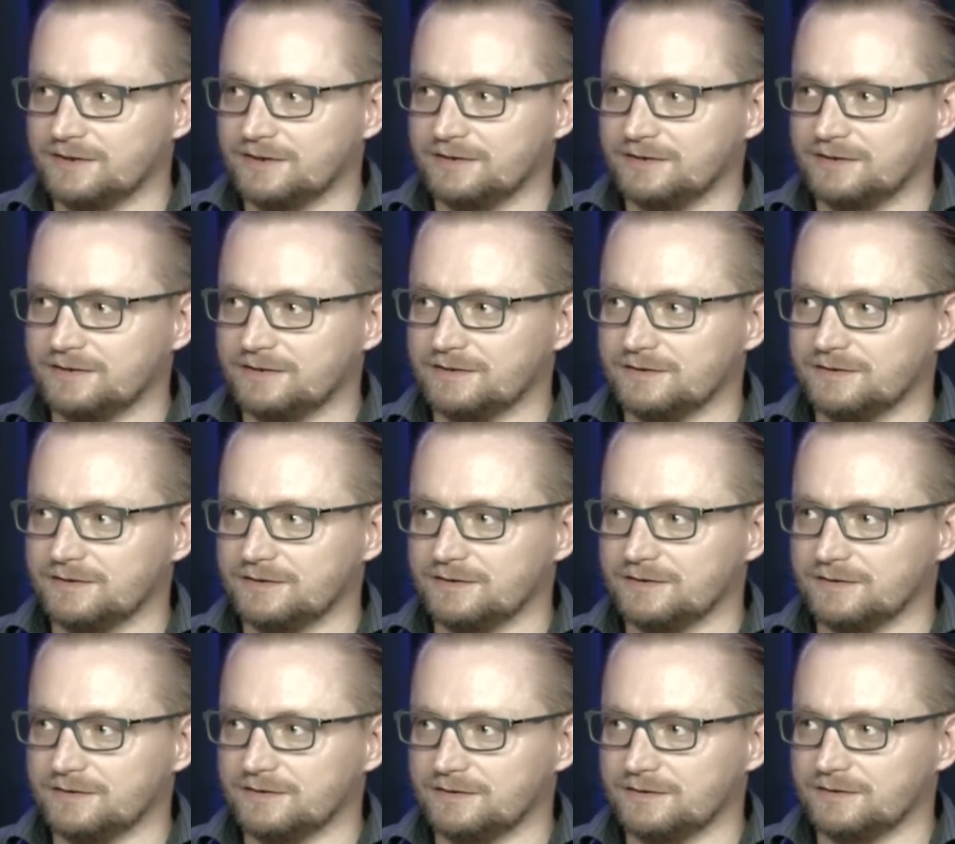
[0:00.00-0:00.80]

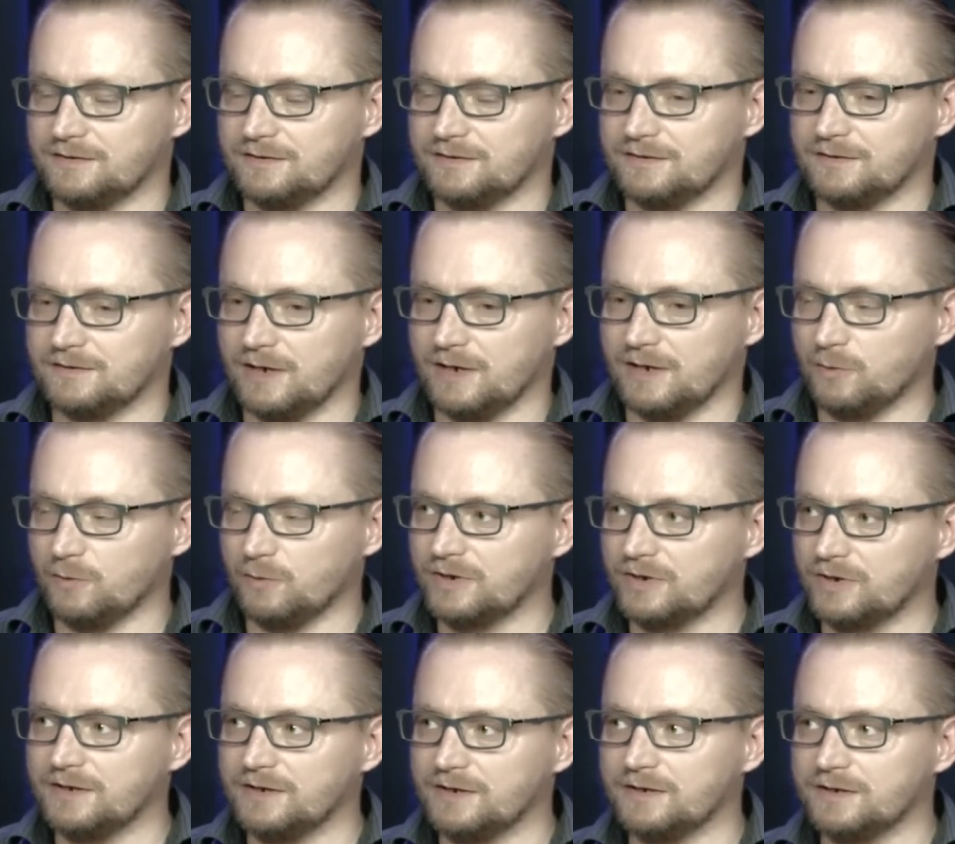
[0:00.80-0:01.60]
y,
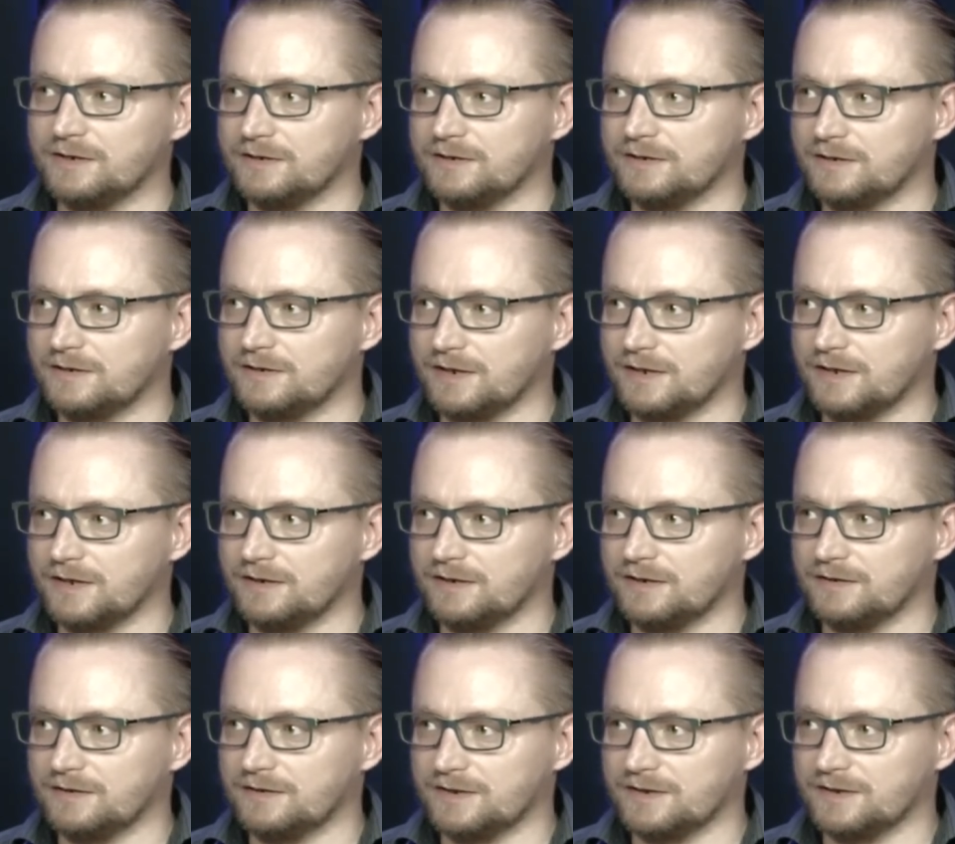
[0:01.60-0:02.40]
nauki
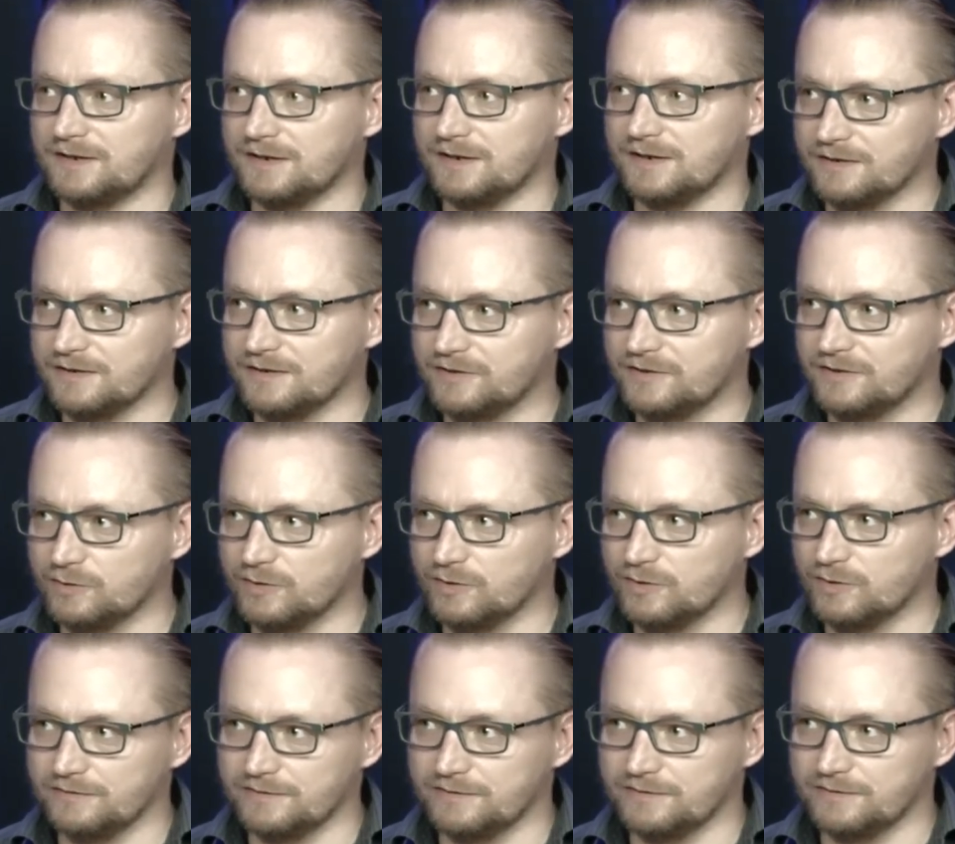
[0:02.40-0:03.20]
tej, tej tradycji
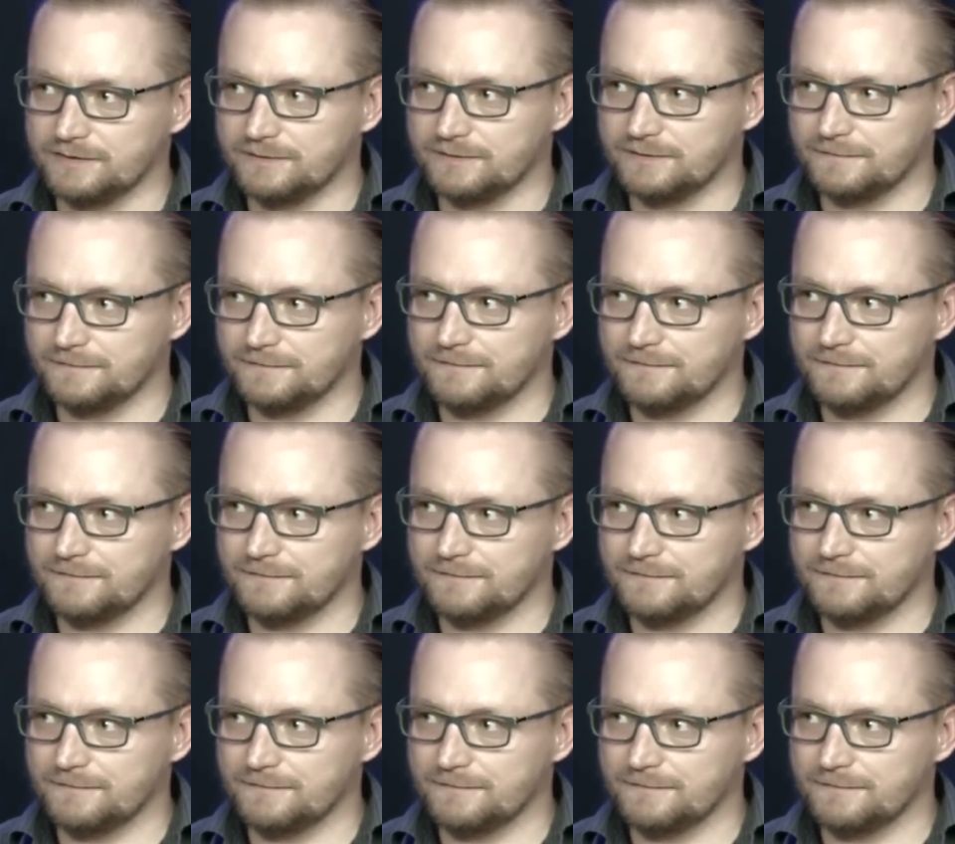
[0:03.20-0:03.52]
duchowej?